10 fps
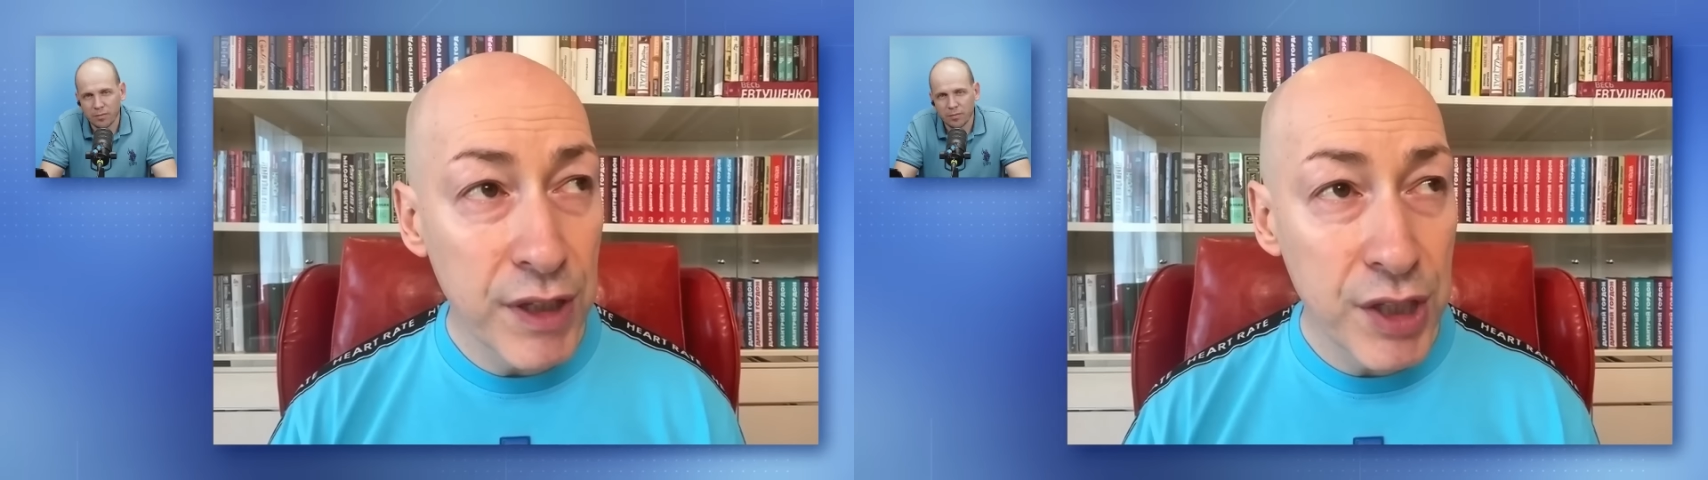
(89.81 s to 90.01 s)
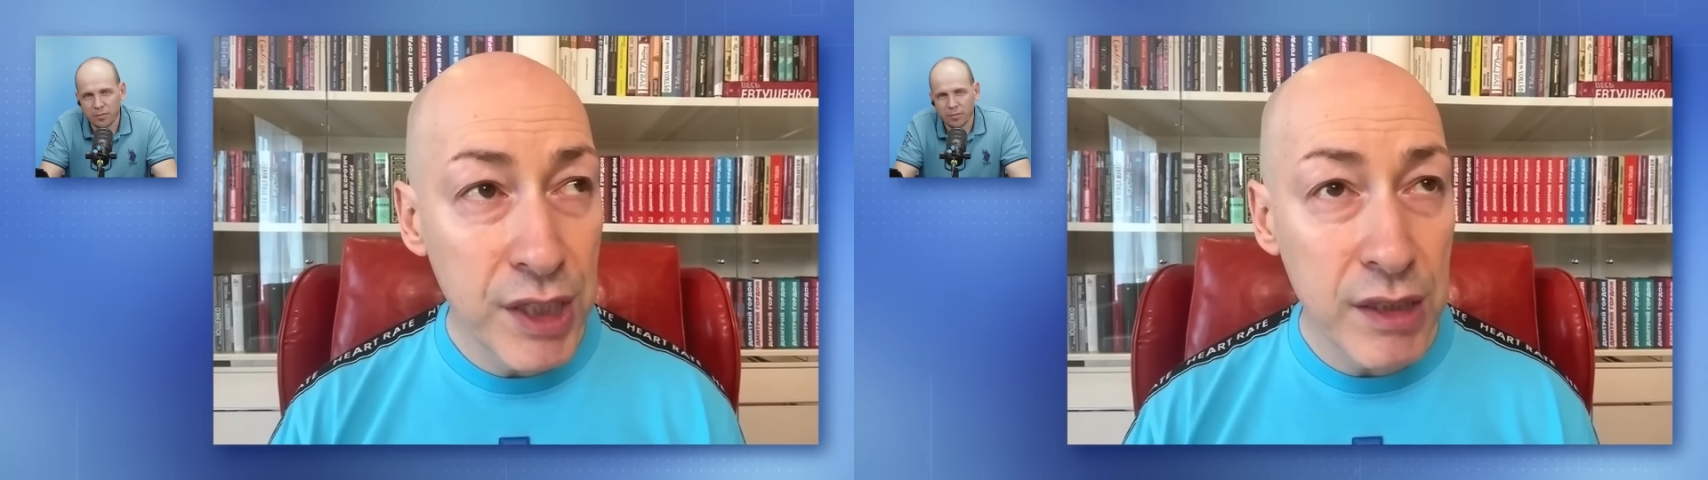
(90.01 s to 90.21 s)

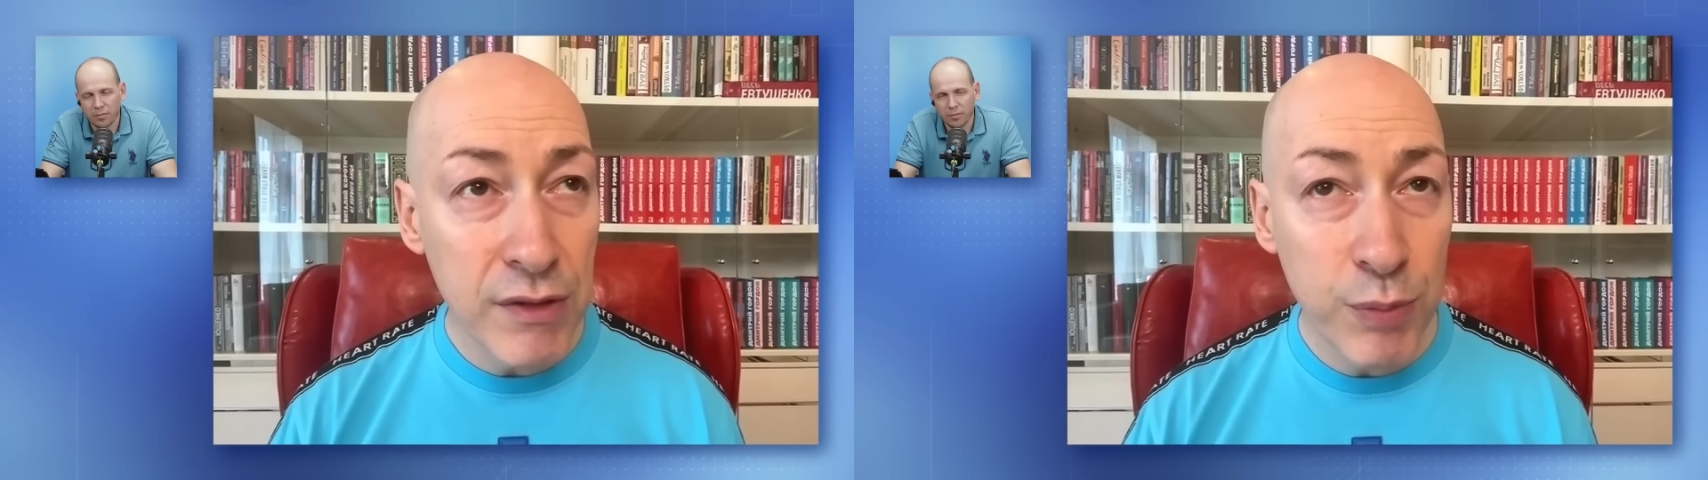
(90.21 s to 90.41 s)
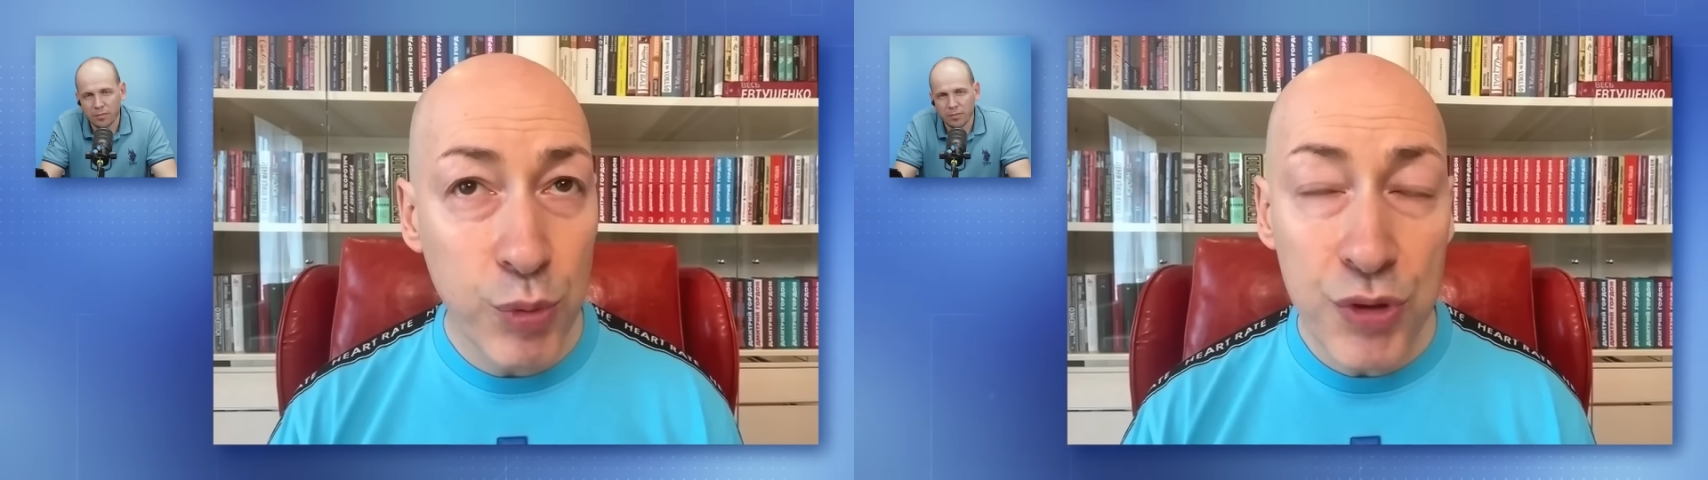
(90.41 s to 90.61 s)

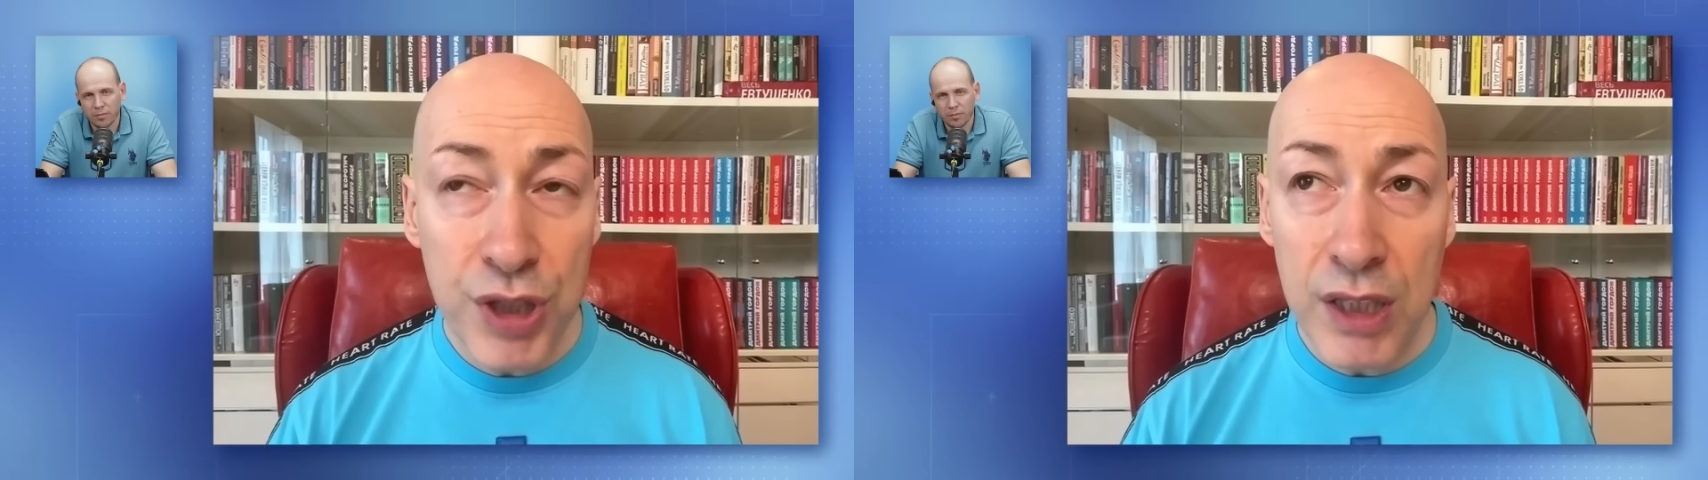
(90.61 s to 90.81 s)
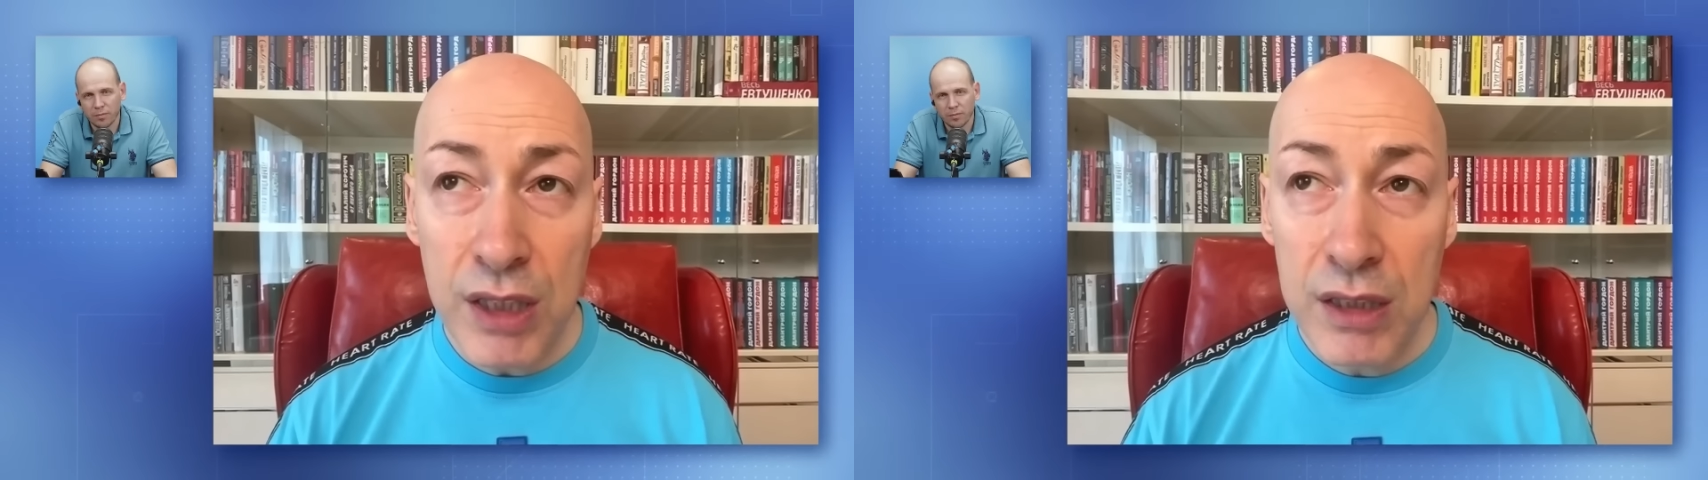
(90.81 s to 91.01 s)
фашистов,
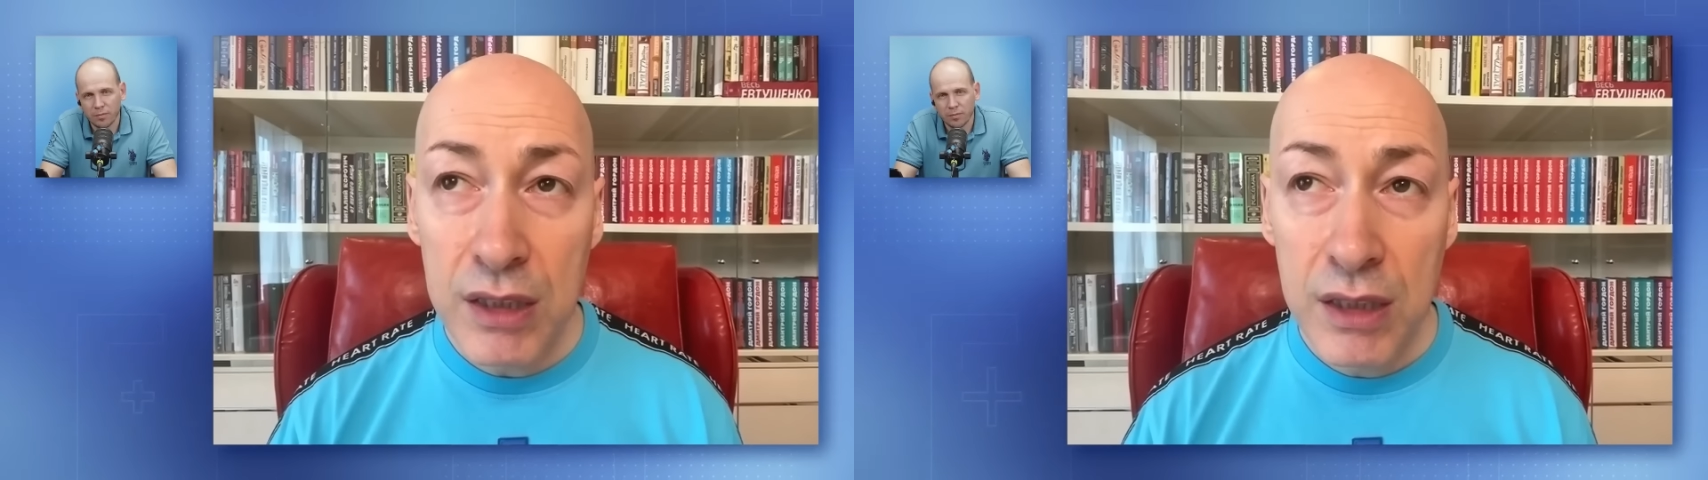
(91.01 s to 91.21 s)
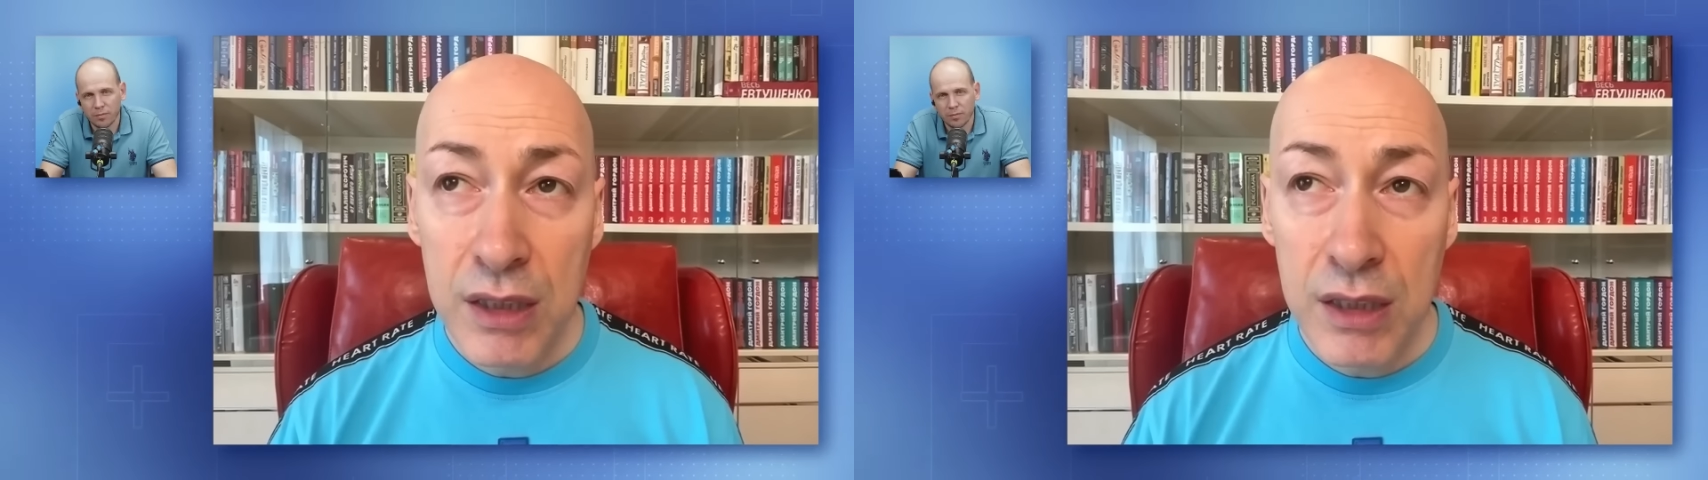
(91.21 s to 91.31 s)
Путина